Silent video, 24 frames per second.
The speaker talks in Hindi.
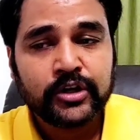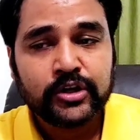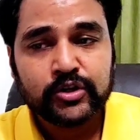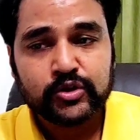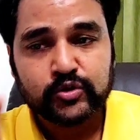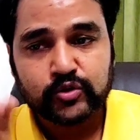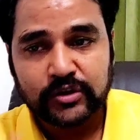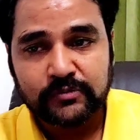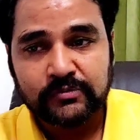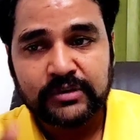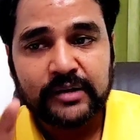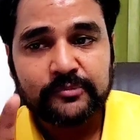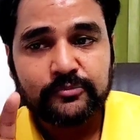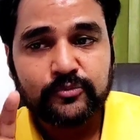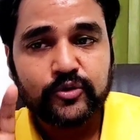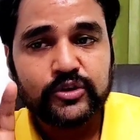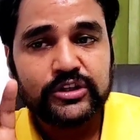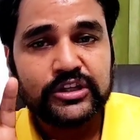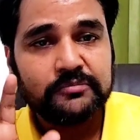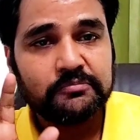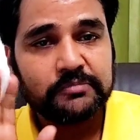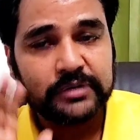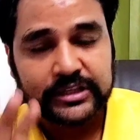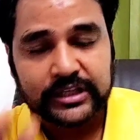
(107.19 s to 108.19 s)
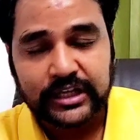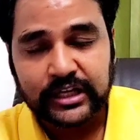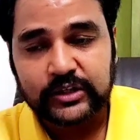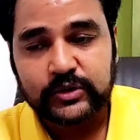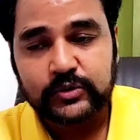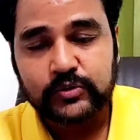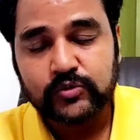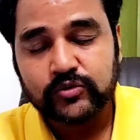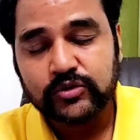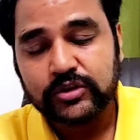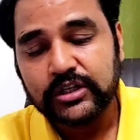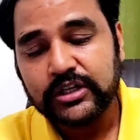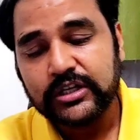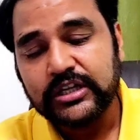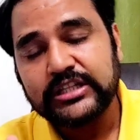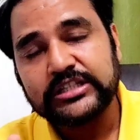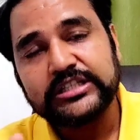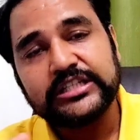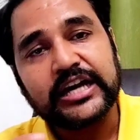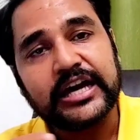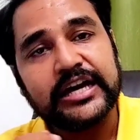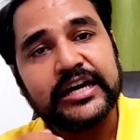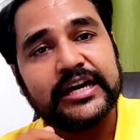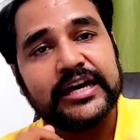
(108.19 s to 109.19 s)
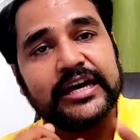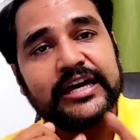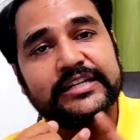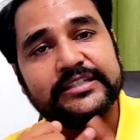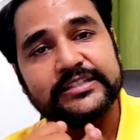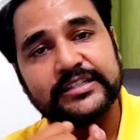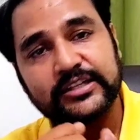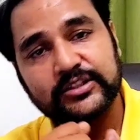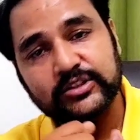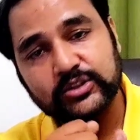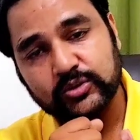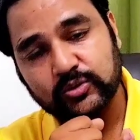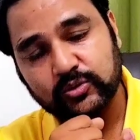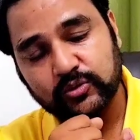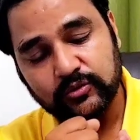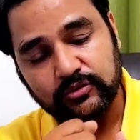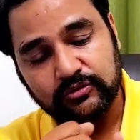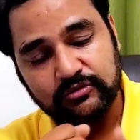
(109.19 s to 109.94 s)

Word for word: क्योंकि मैं आपको ये बता दूं चाहे एस एक्स हो